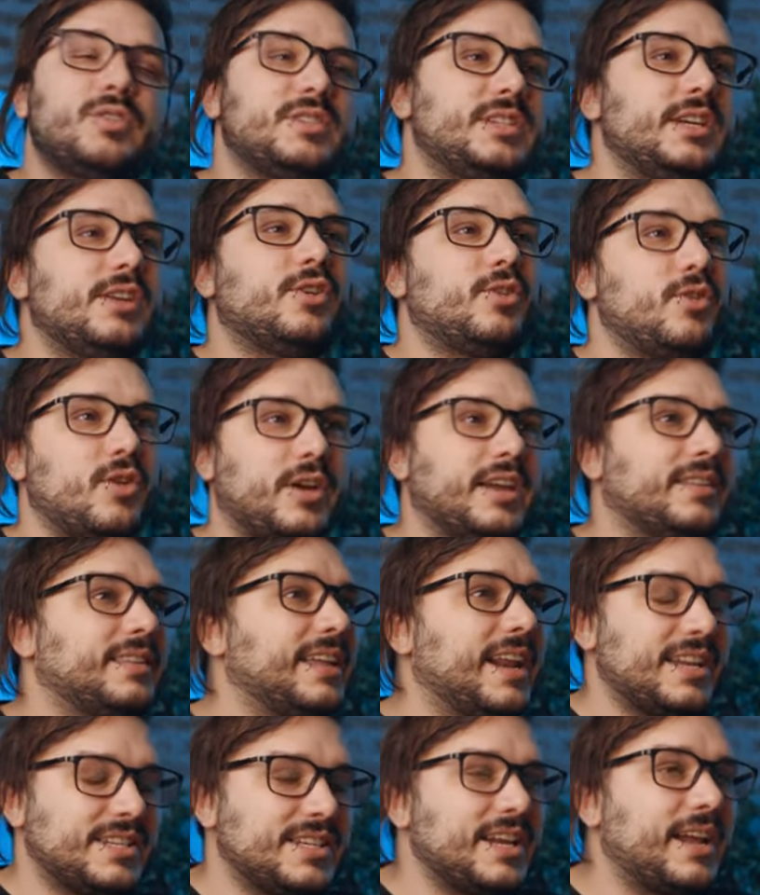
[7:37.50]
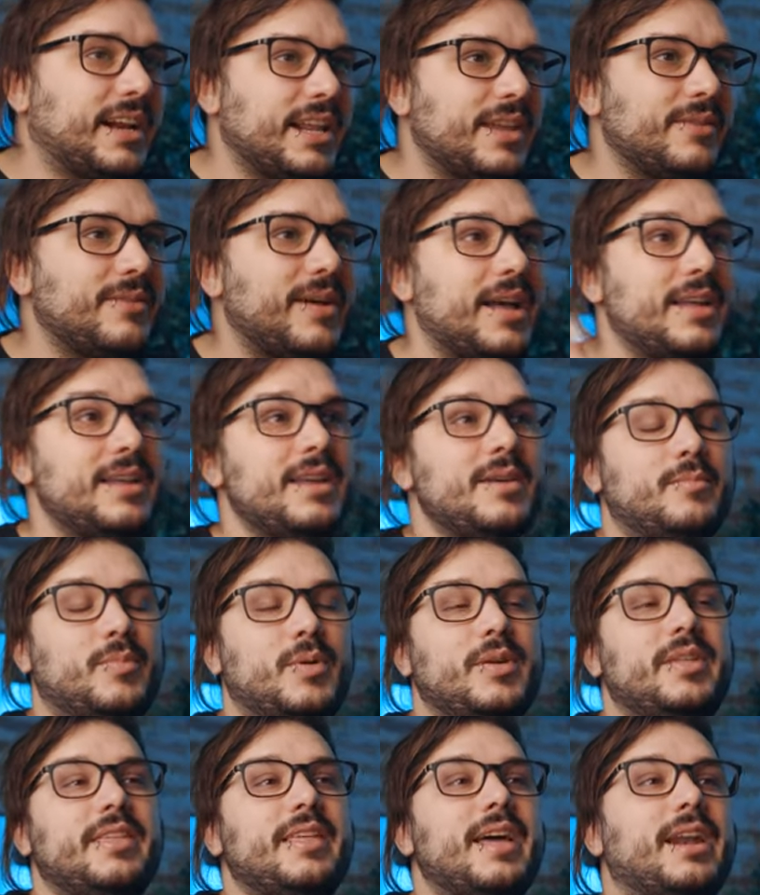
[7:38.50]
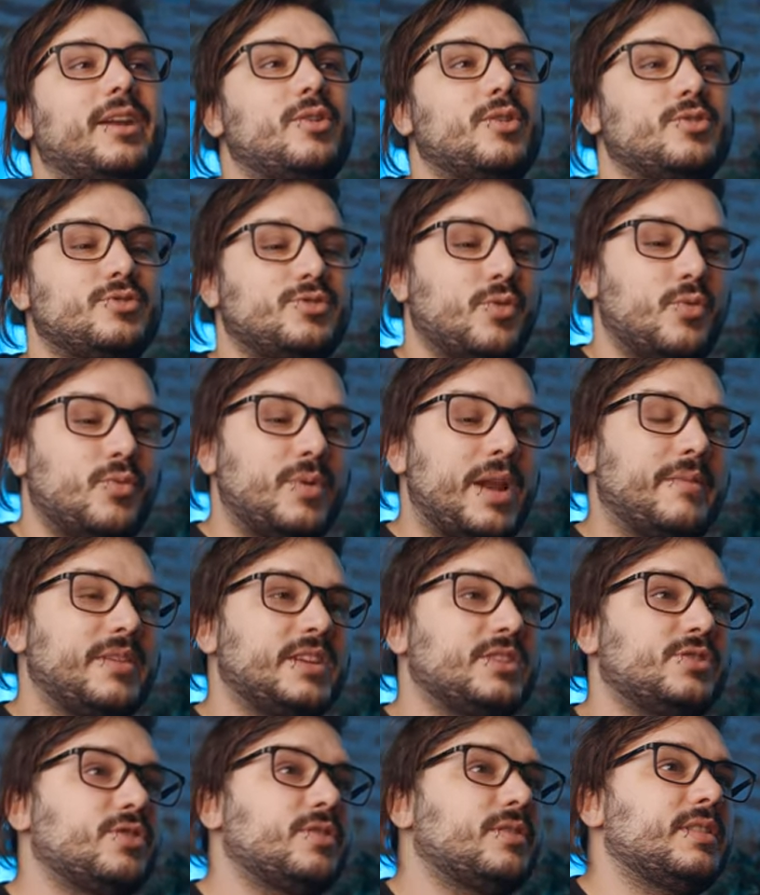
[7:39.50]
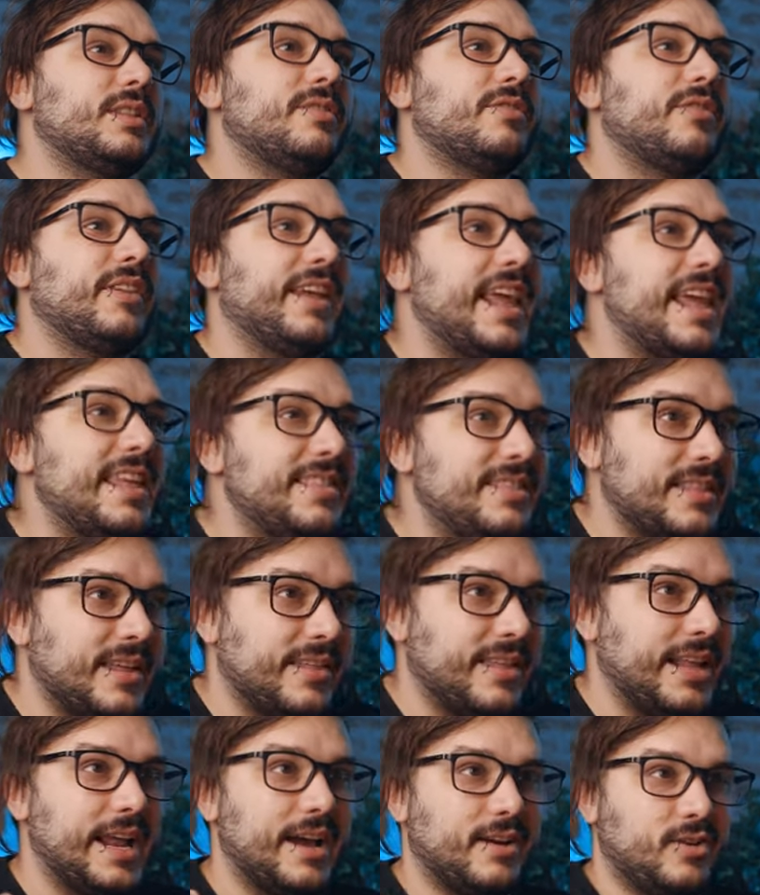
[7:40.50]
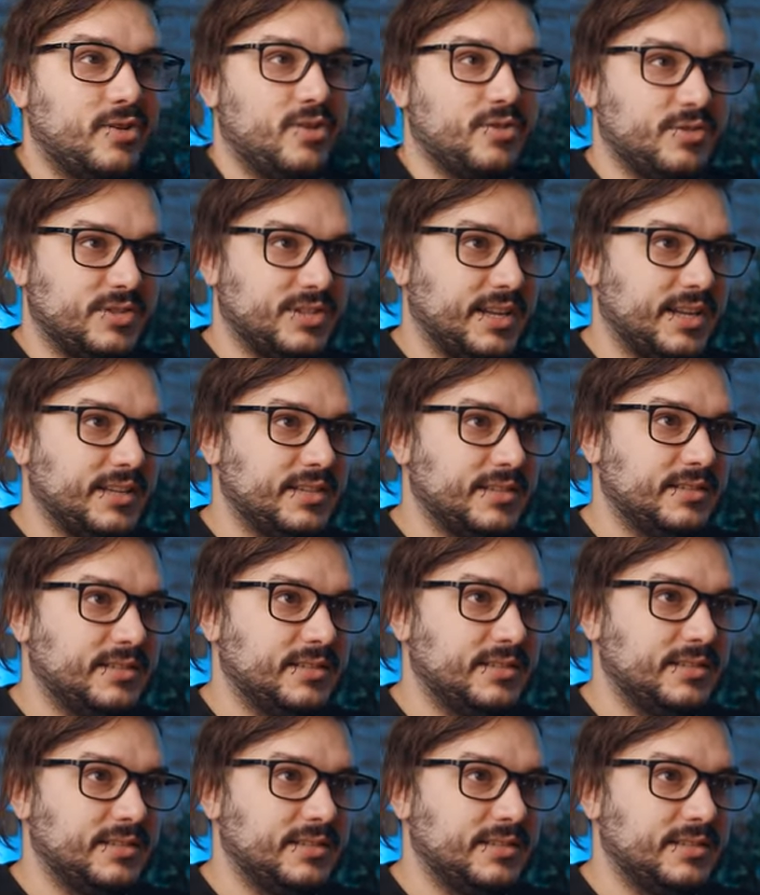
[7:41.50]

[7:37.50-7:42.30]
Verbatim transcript: lo hicieron los que están allá arriba puede darnos una visión diferente de las cosas.